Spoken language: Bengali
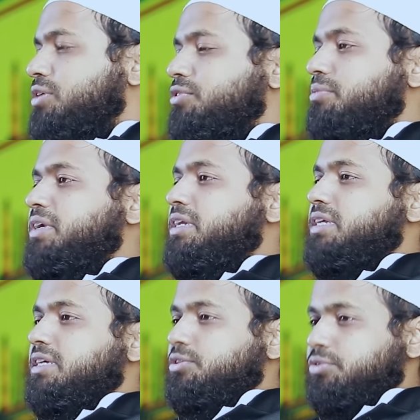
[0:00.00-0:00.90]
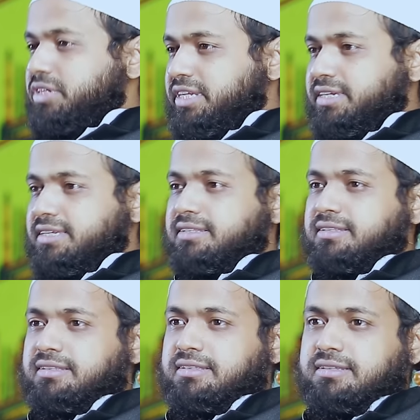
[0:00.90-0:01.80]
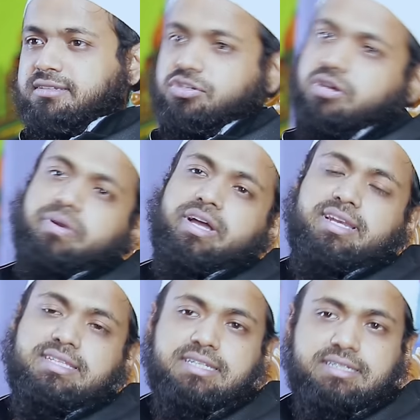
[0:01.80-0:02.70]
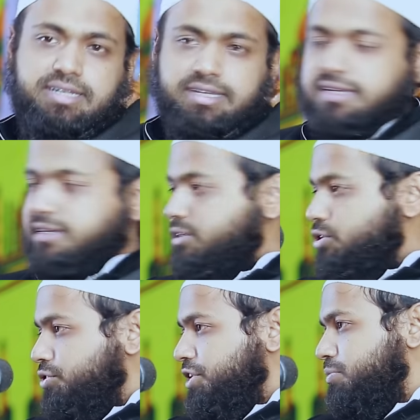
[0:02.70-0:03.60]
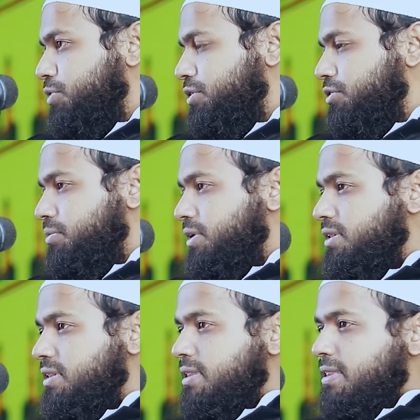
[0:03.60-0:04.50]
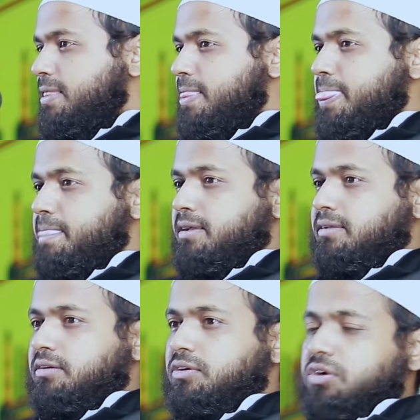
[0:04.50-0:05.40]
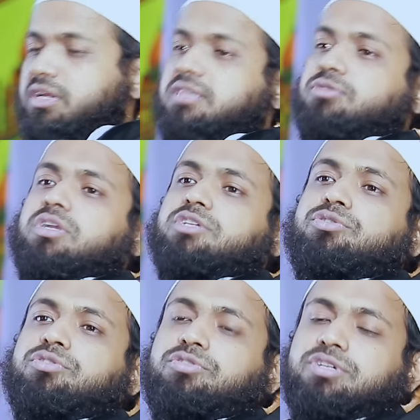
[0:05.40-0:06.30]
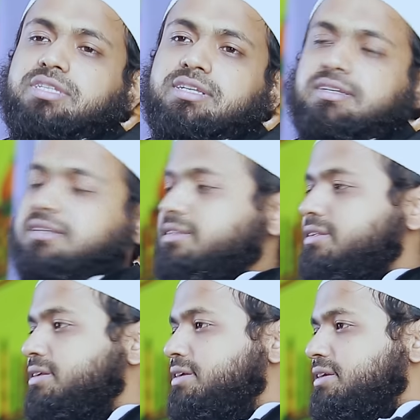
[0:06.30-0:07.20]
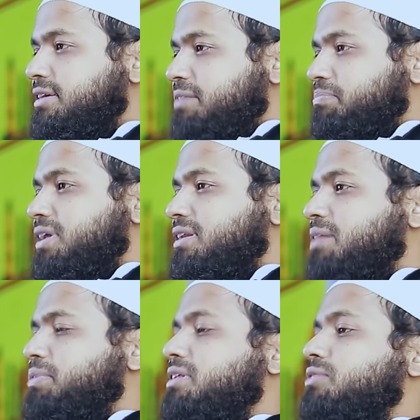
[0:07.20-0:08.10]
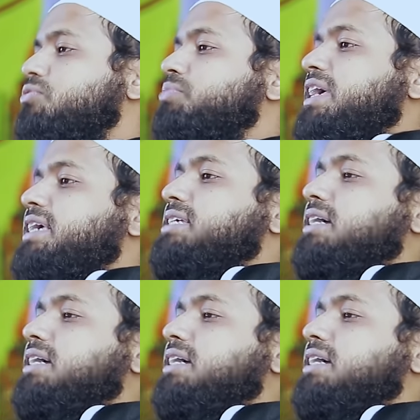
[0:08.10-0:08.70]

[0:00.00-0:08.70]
মনে করবে এটাই সঠিক সবাই নিজেরটাকে সঠিক মনে করবে হঠাৎ করে শুরু করছে আপনার নাবির এই